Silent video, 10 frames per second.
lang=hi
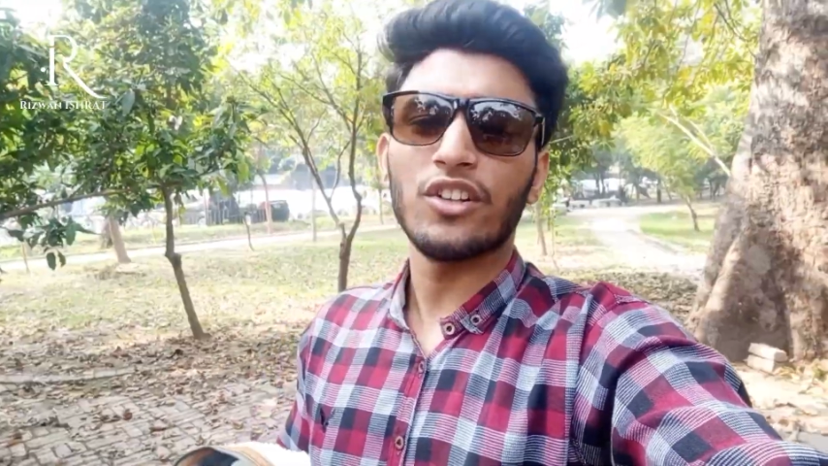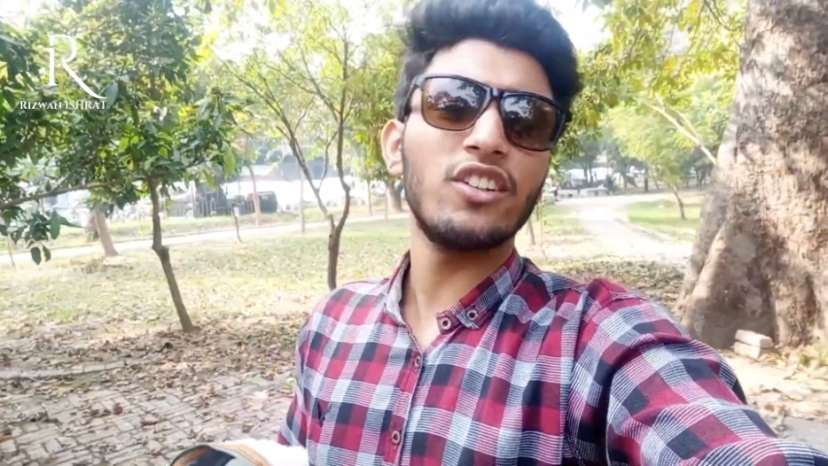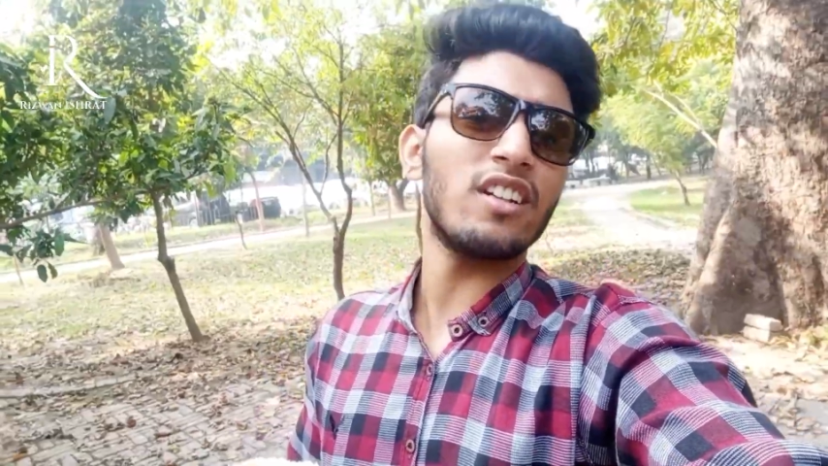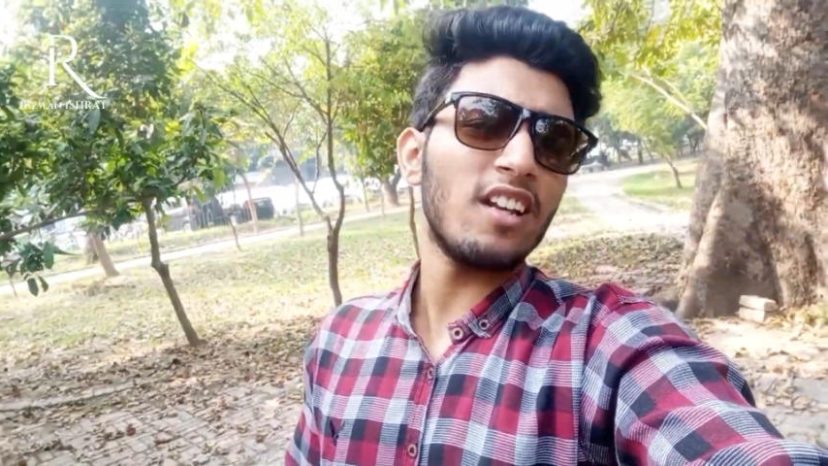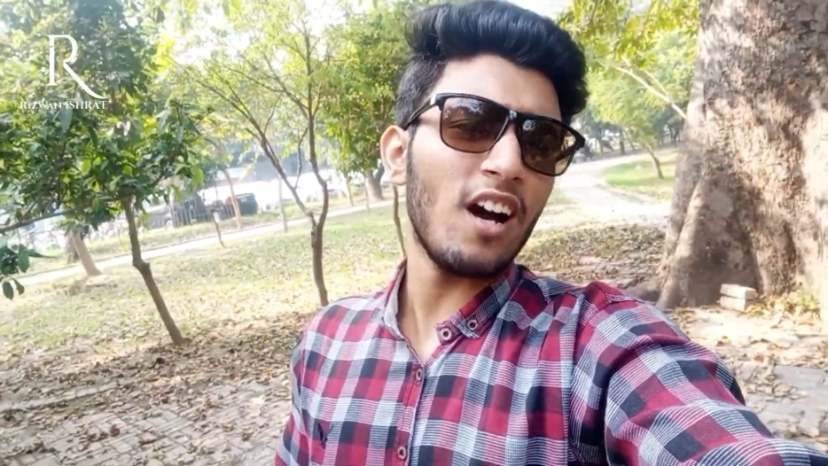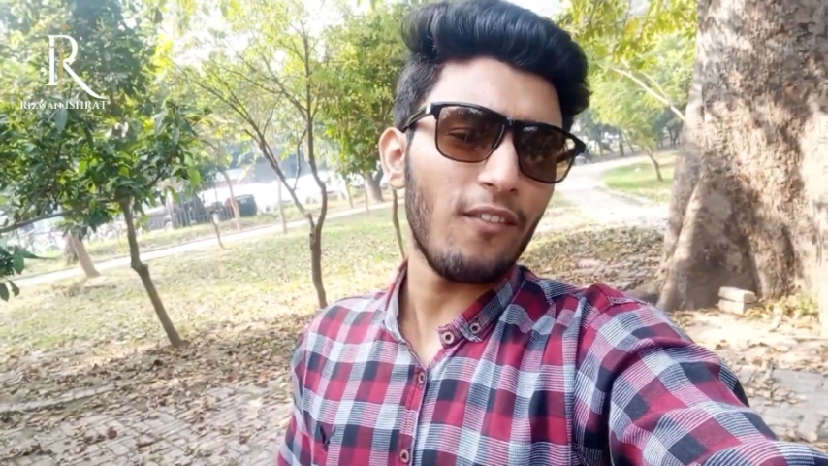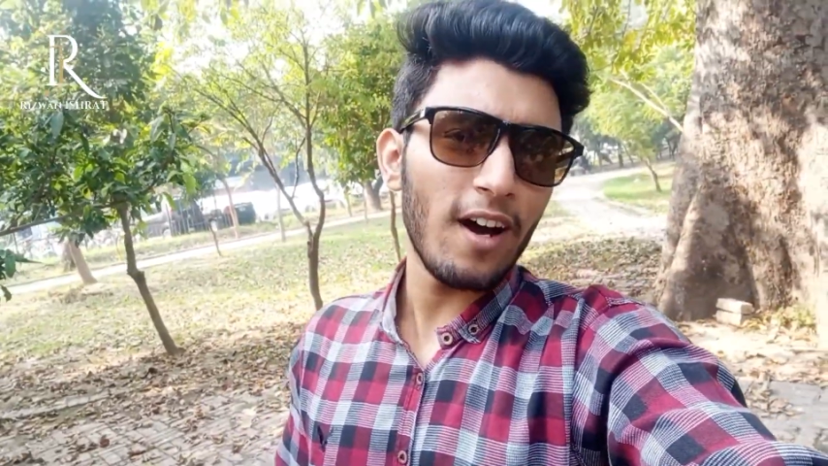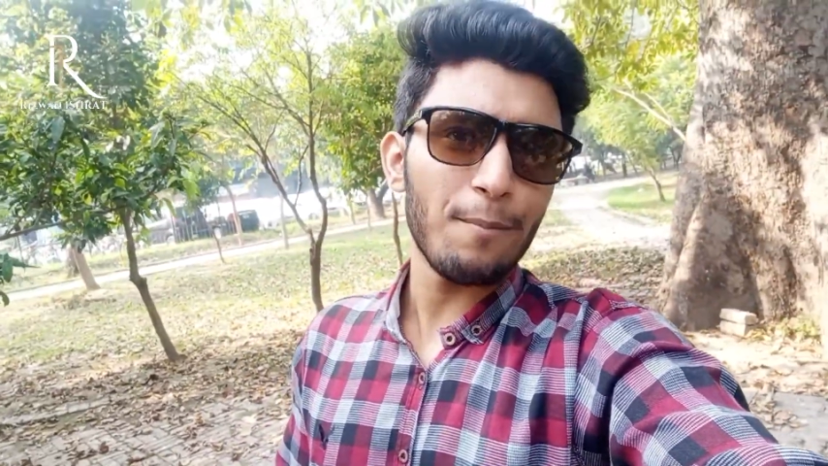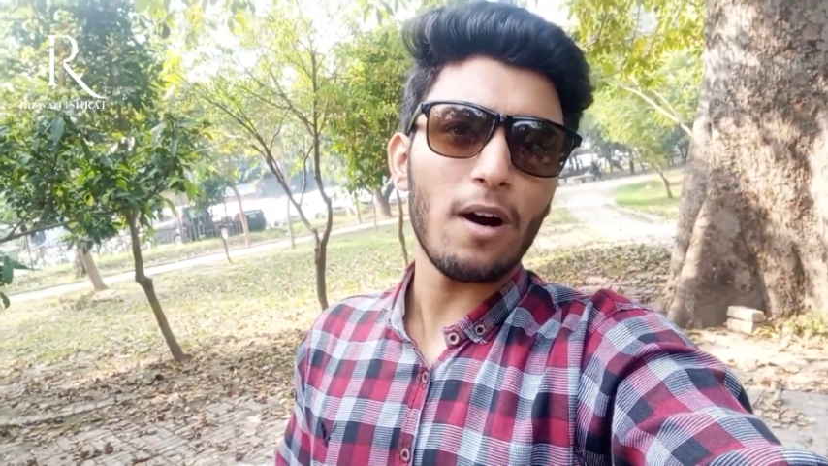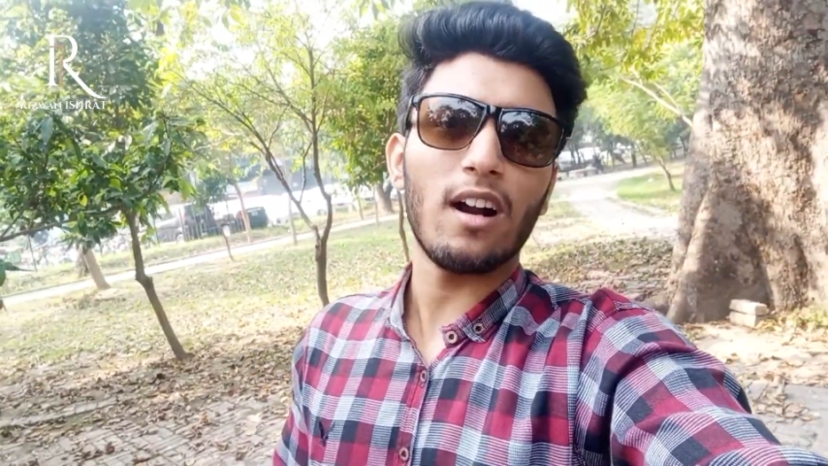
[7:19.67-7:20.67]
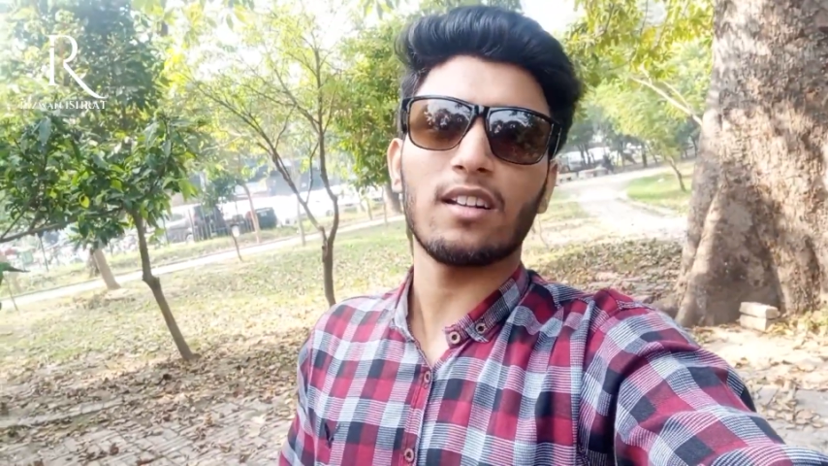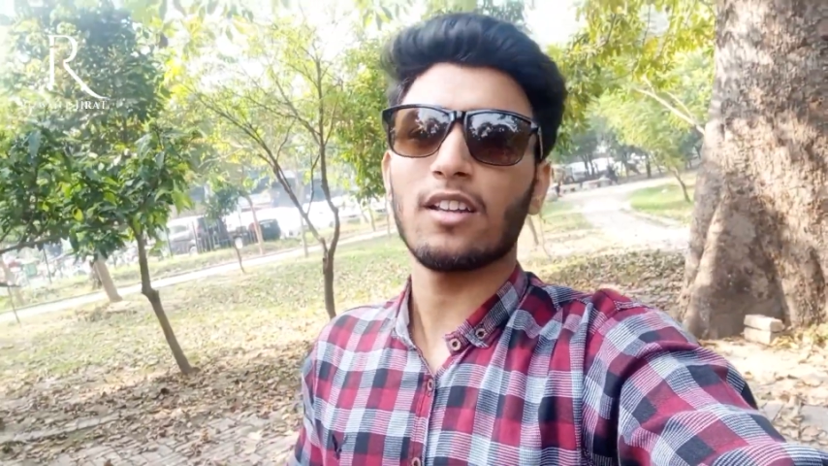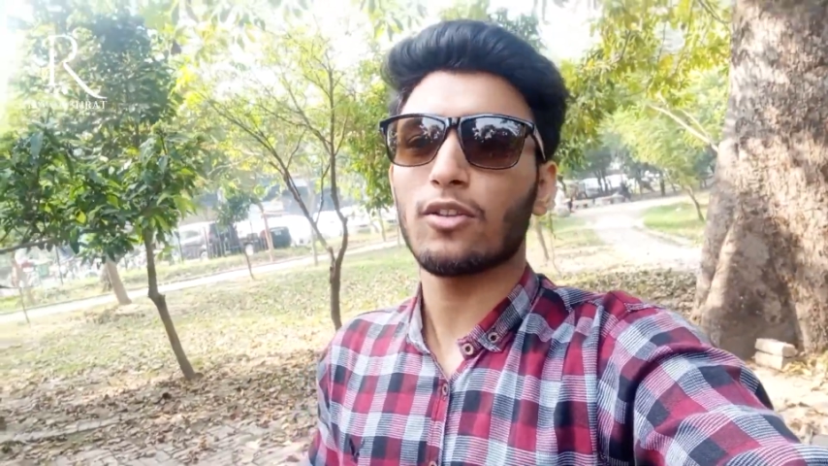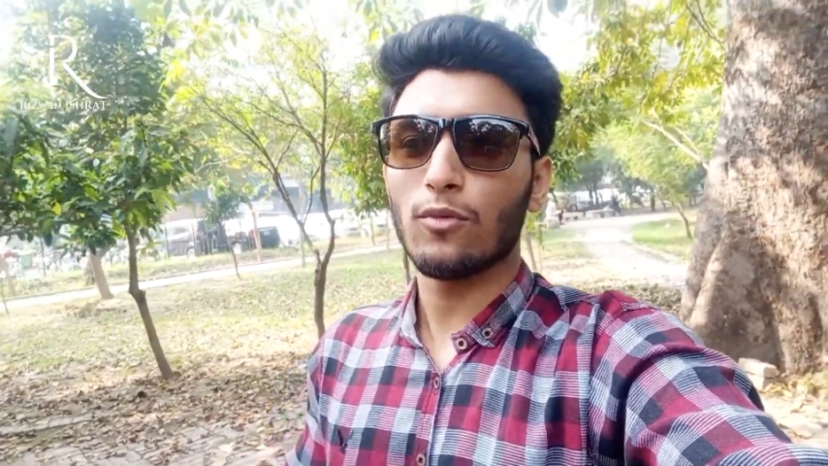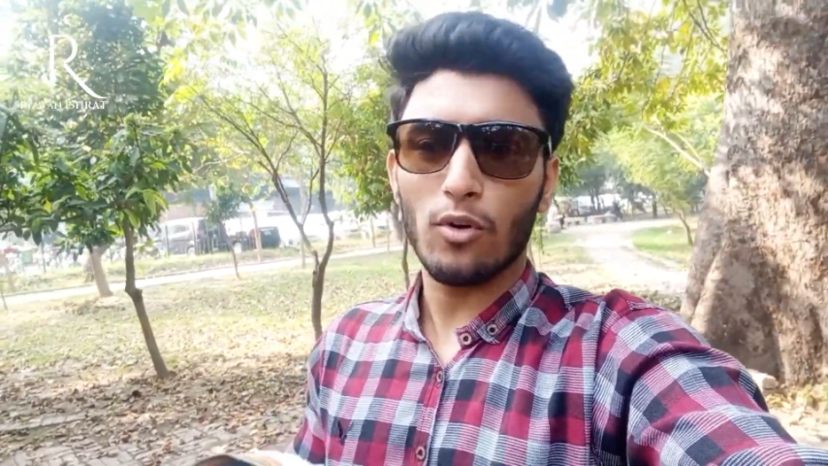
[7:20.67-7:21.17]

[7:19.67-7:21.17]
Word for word: ठंडी ठंडी हवा है पार्क की तो